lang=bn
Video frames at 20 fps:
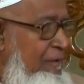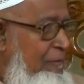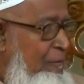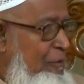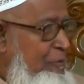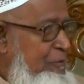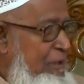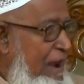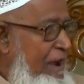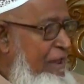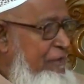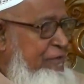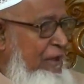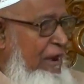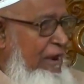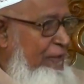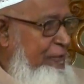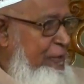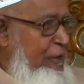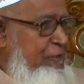মুসা
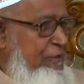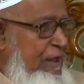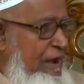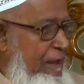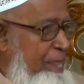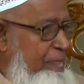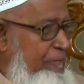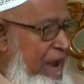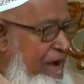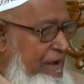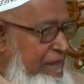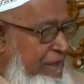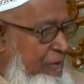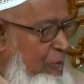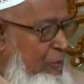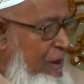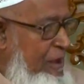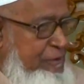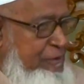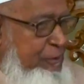দাঁড়িয়ে
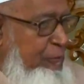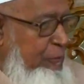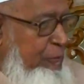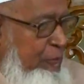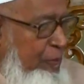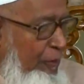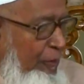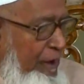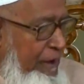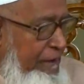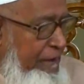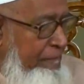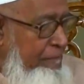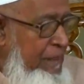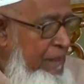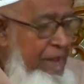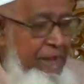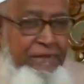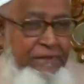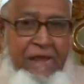শুরু করলেন
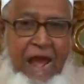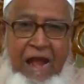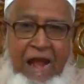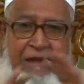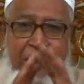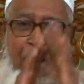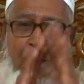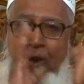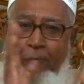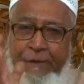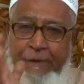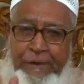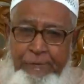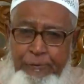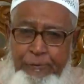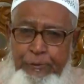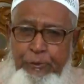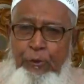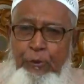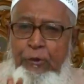ইয়া কাউমে
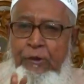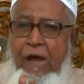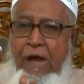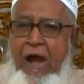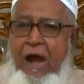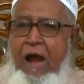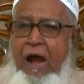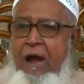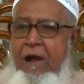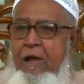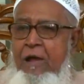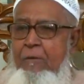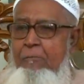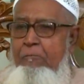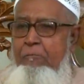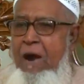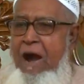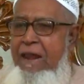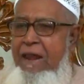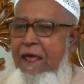ইবুদুল্লাহ
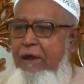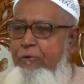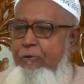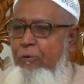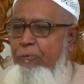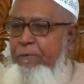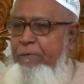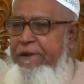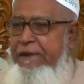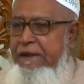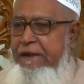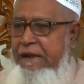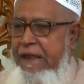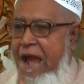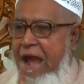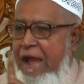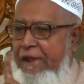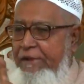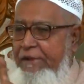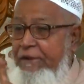মালাকুম মিন
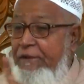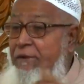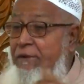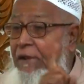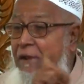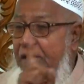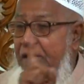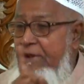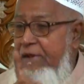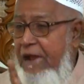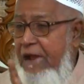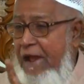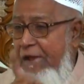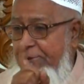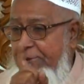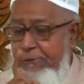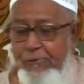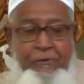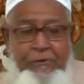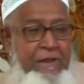ইলাহিন
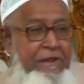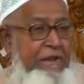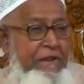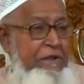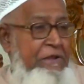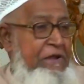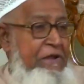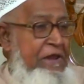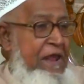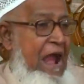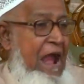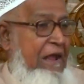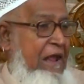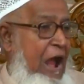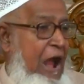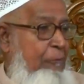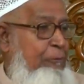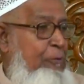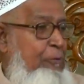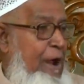গায়রু ইন্নি
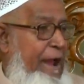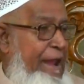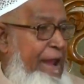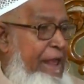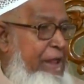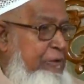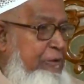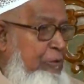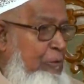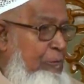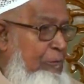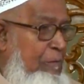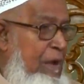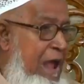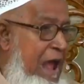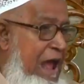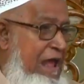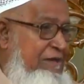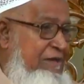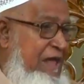আখাফু আলাইকুম
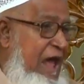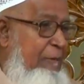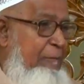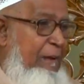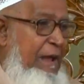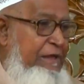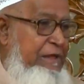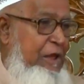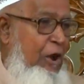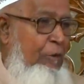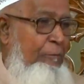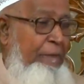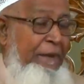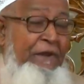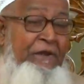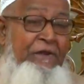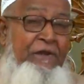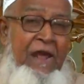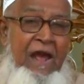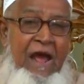আযাবা
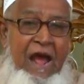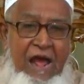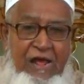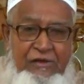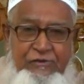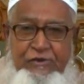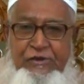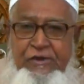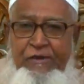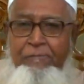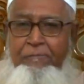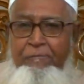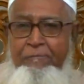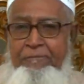ইয়াউমিন আযীম